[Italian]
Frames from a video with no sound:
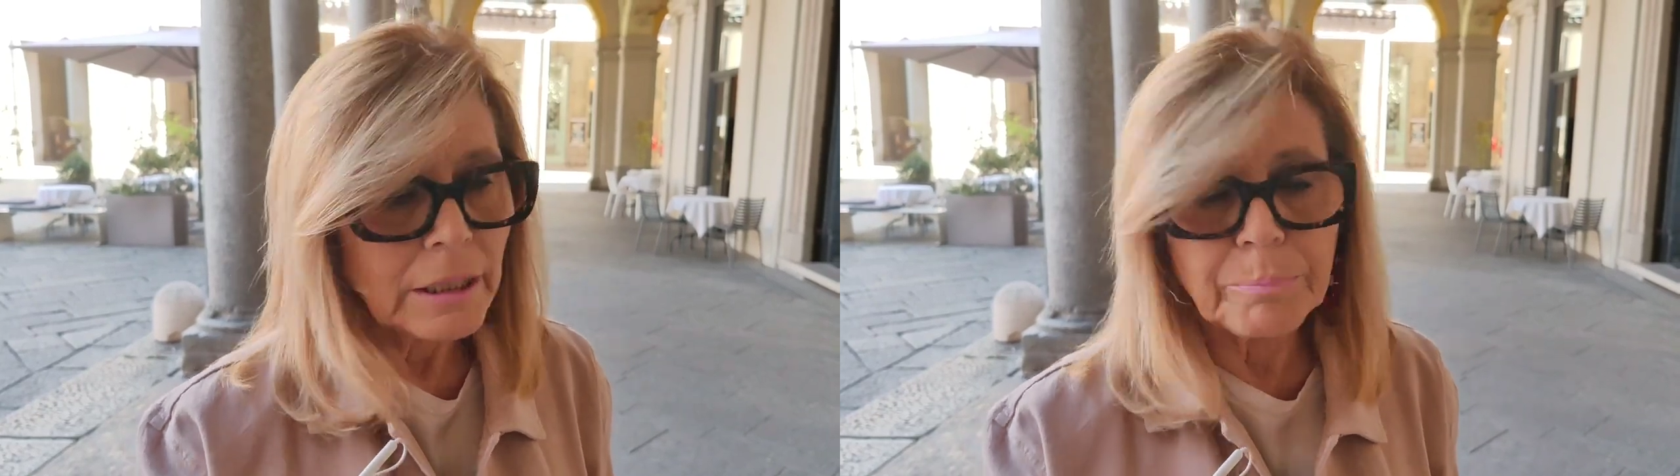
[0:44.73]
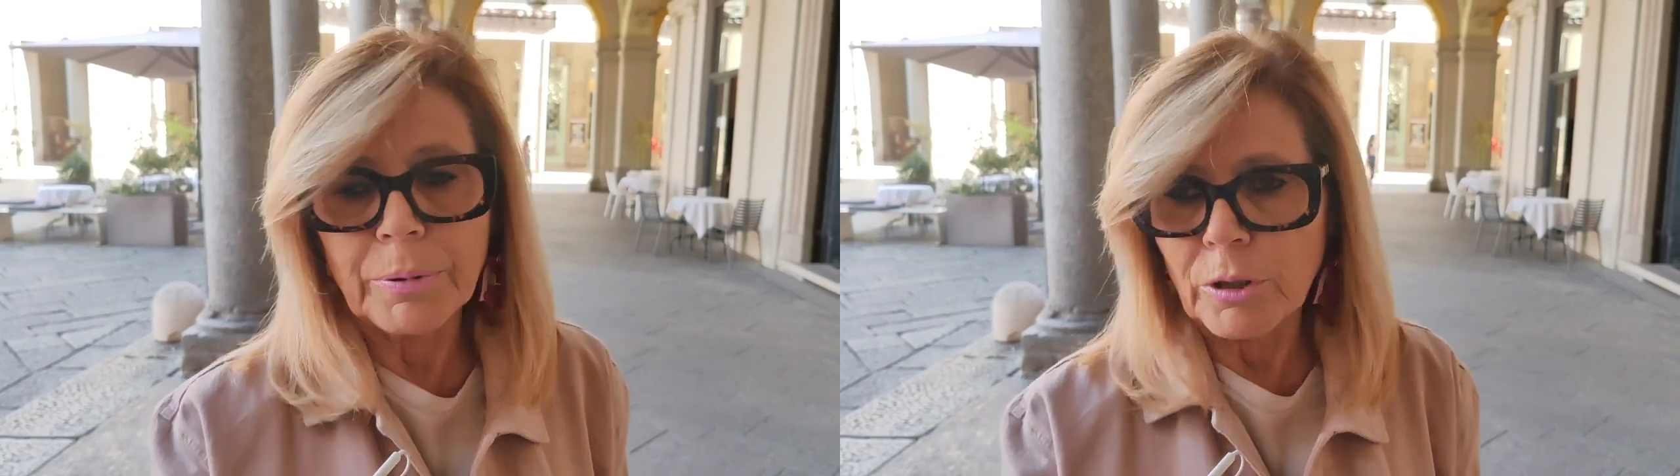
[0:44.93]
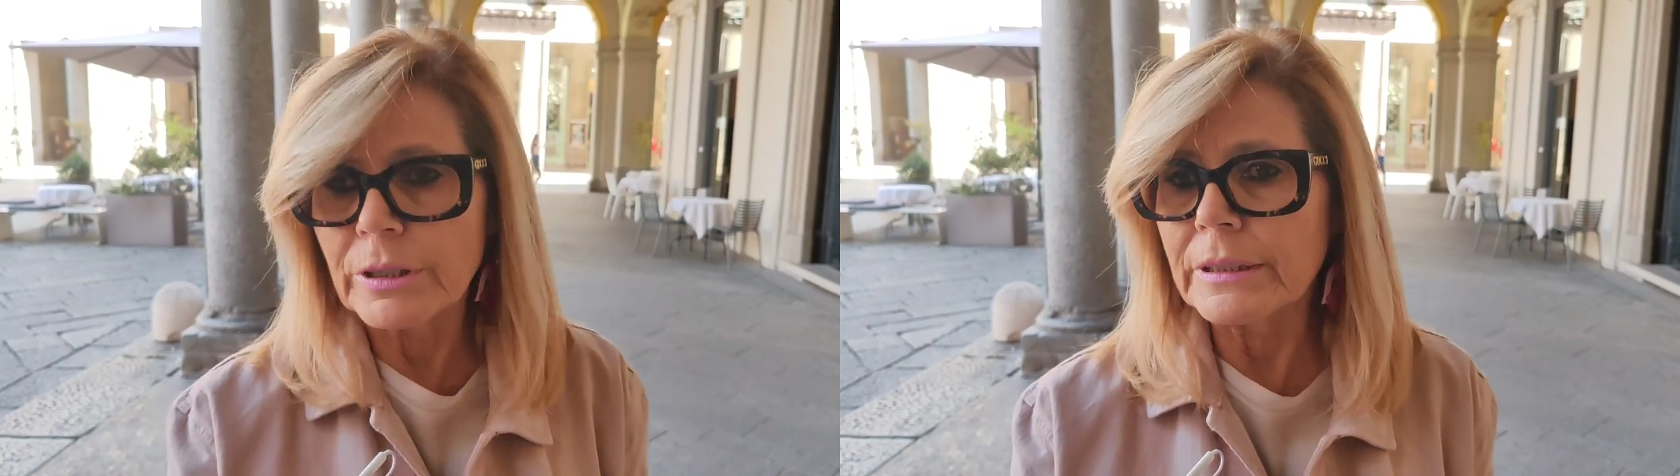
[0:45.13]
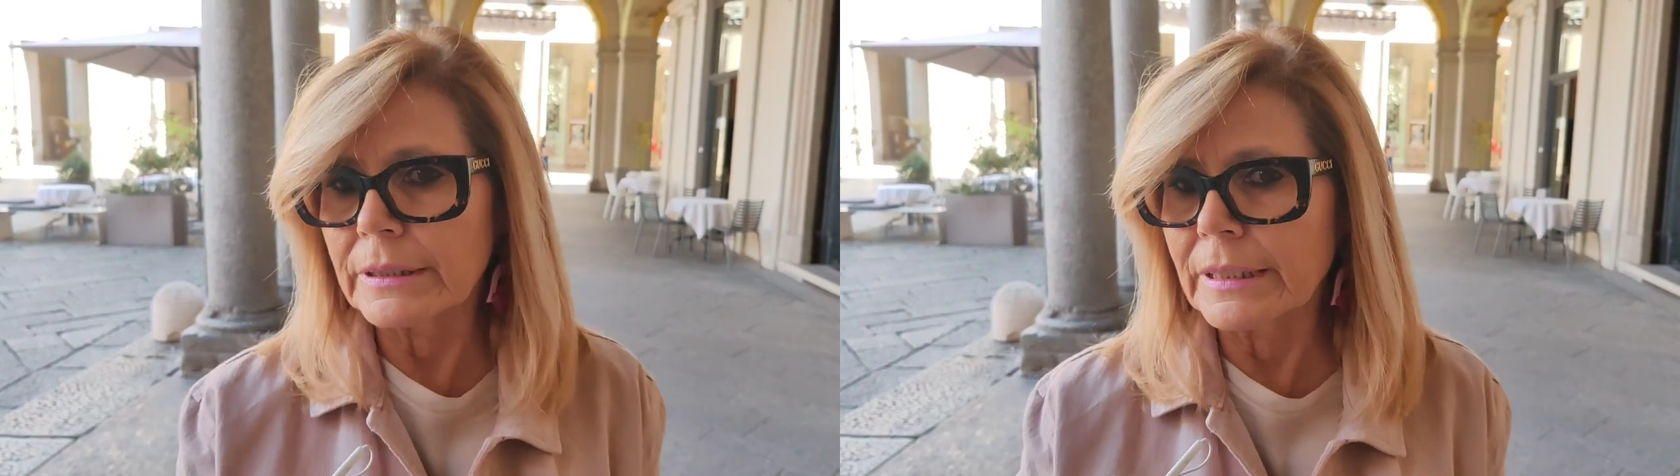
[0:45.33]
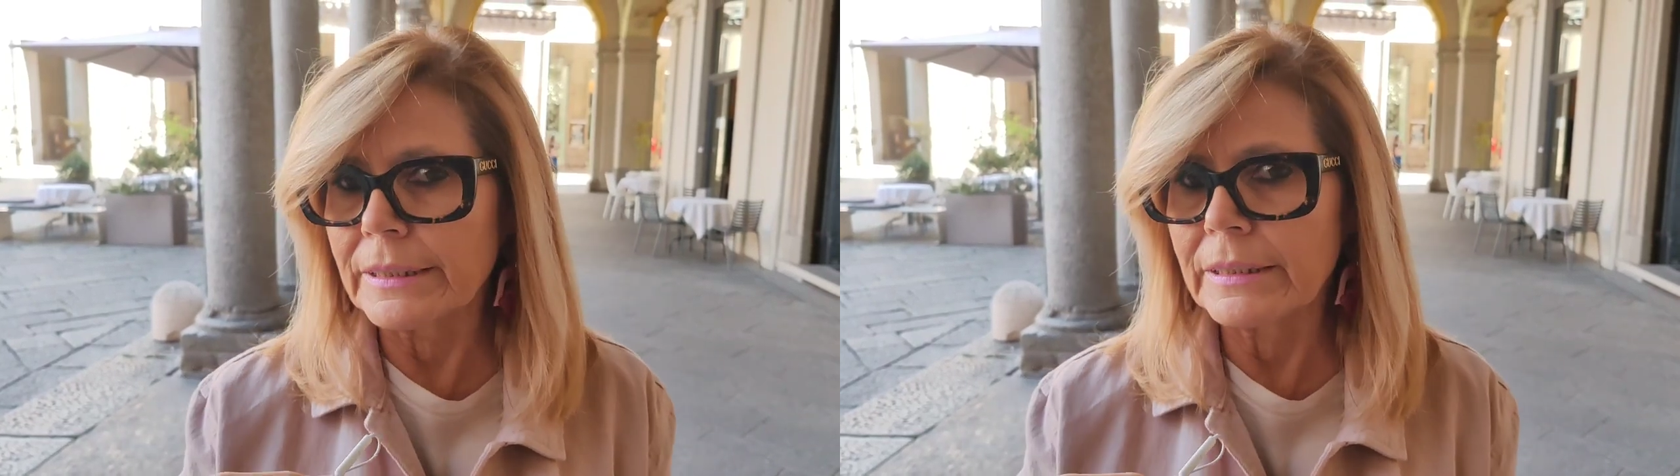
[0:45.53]
e
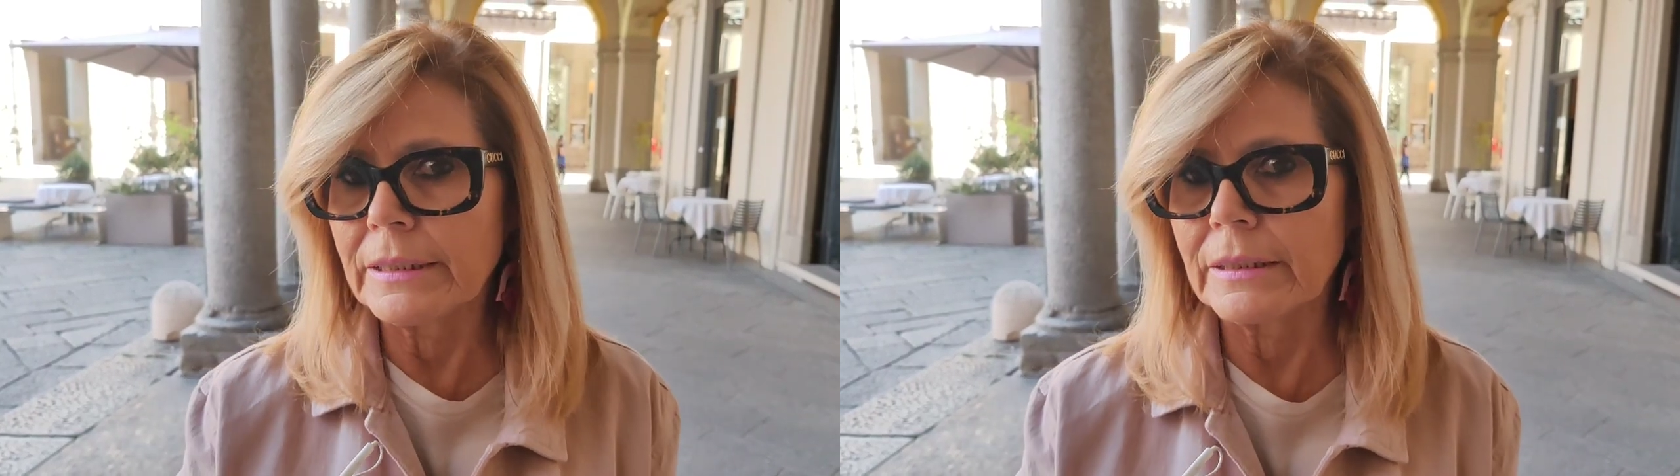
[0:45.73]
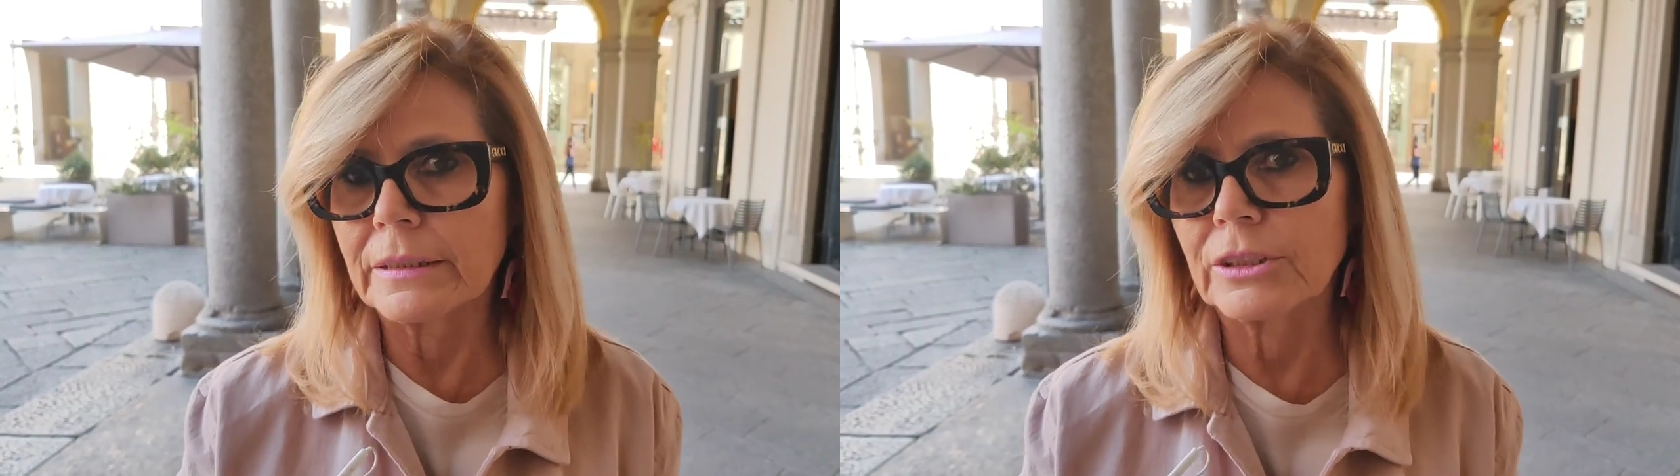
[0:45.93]
poi da lì